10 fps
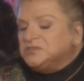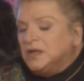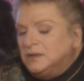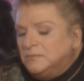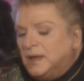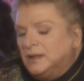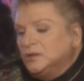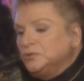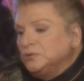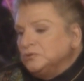canım
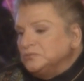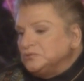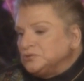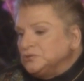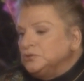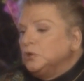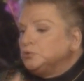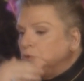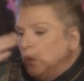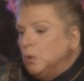Anadolu'muzu,
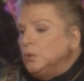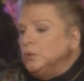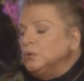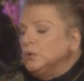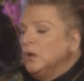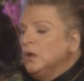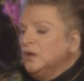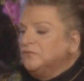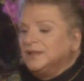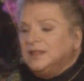doğuyu
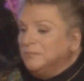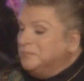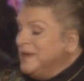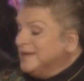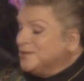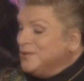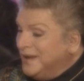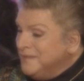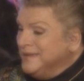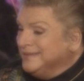falan pek
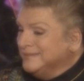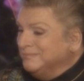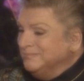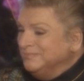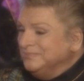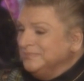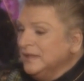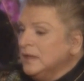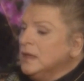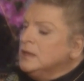göremedim.
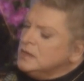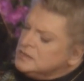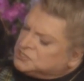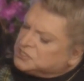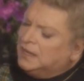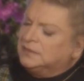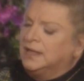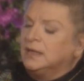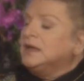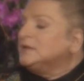Evet.
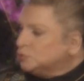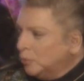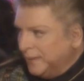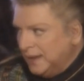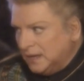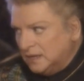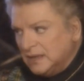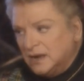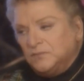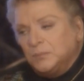İnşallah yani sopaya
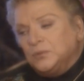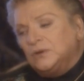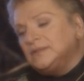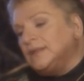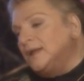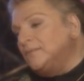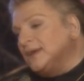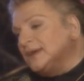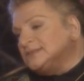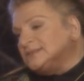kadar vapurla
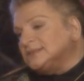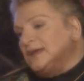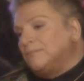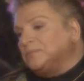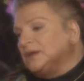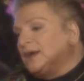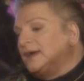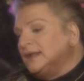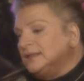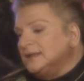talebe gezisi yaptık.
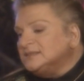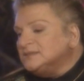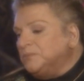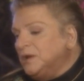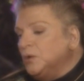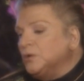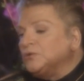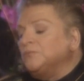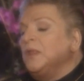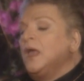Karadeniz'i
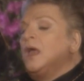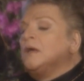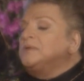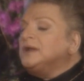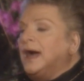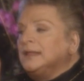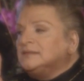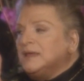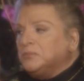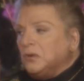biliyorum. Bir
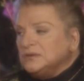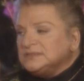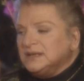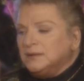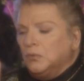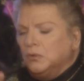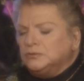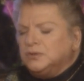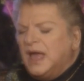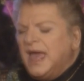Antep konserim
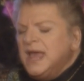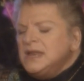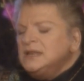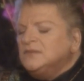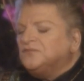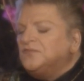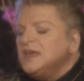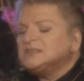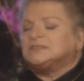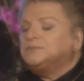oldu.
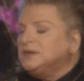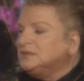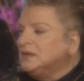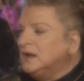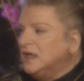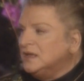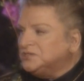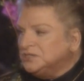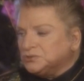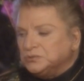Enfes bir
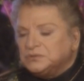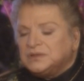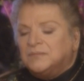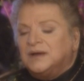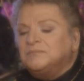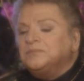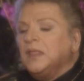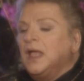dinleyici hiç unutamam.